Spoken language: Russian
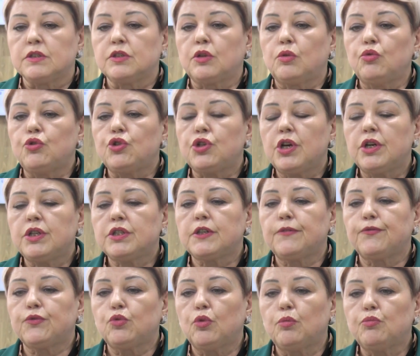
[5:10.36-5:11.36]

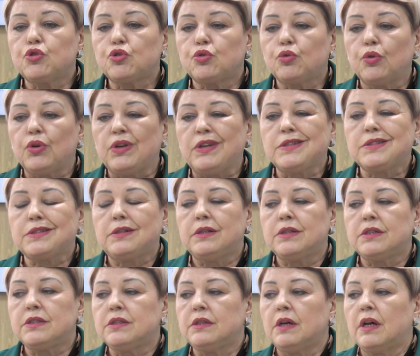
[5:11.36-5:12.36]
заключается в том, что если
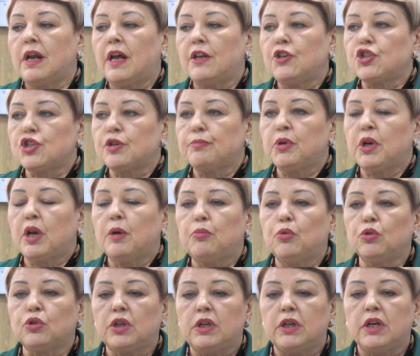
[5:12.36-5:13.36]
из, раньше мы
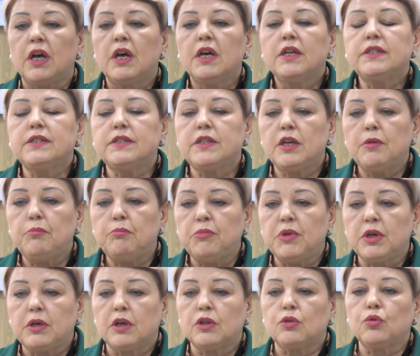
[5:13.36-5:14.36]
работали с
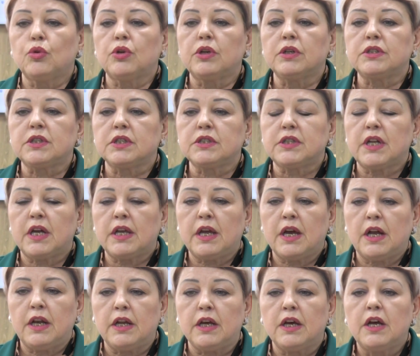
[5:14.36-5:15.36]
семьями, которые
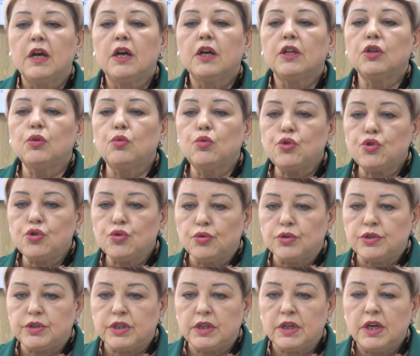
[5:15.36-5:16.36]
состояли на
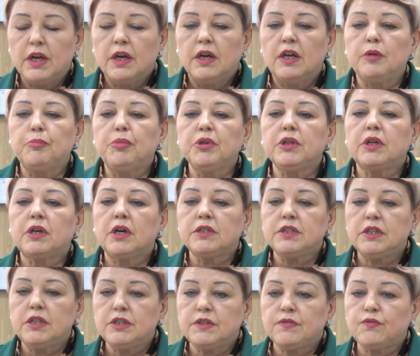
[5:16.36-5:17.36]
учете, либо
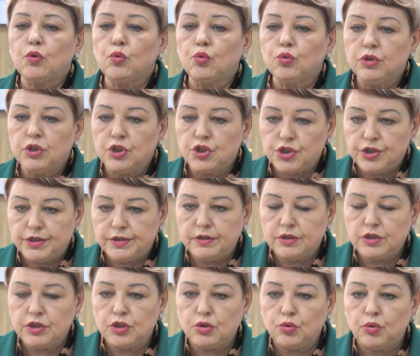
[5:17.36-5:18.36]
находились в трудной
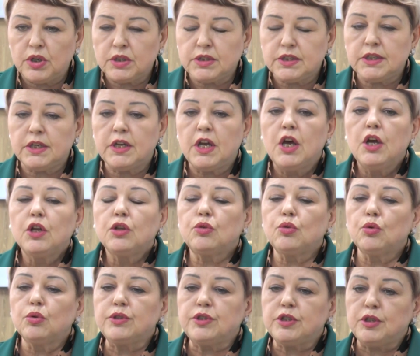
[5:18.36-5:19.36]
жизненной ситуации,
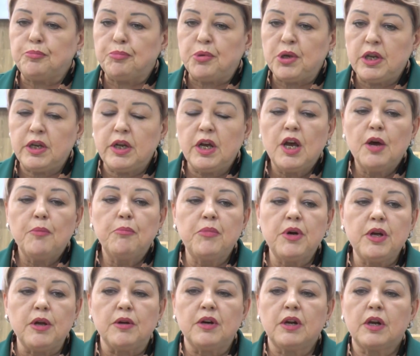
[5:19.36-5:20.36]
то теперь
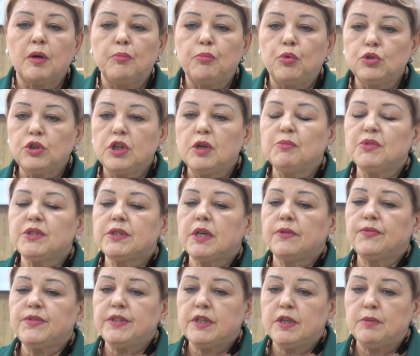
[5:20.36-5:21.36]
мы работаем
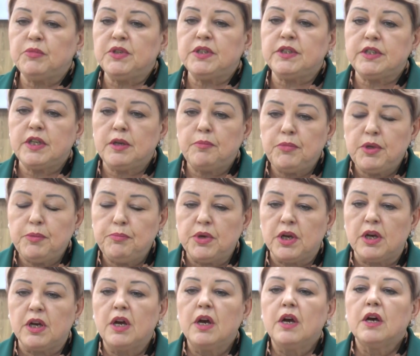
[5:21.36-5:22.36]
со всеми
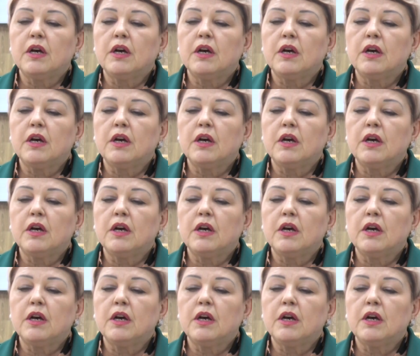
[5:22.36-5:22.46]
семьями,